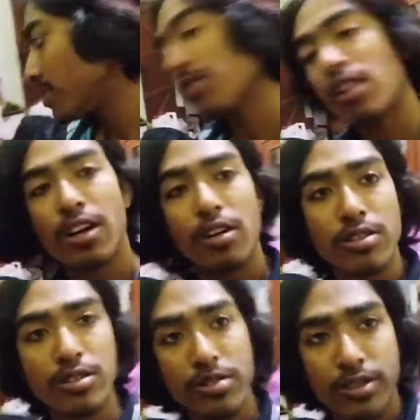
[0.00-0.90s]
ভাজ করা
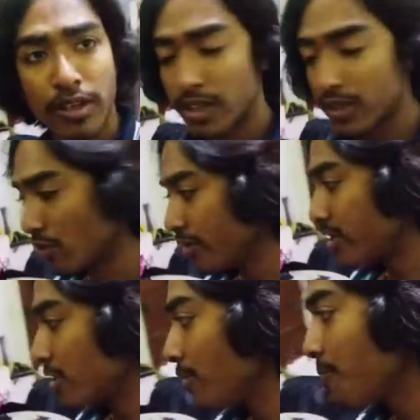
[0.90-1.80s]

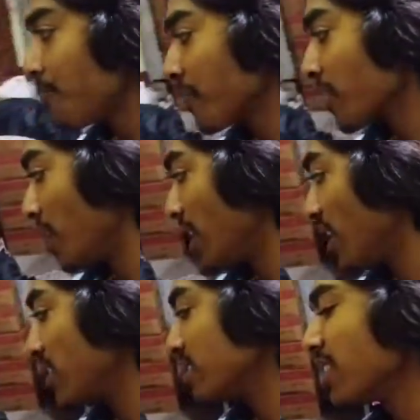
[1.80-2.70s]
চলছিল
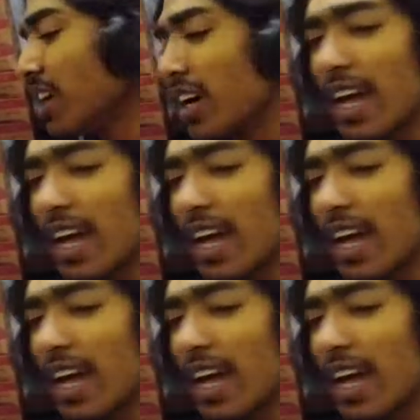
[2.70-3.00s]
আর তা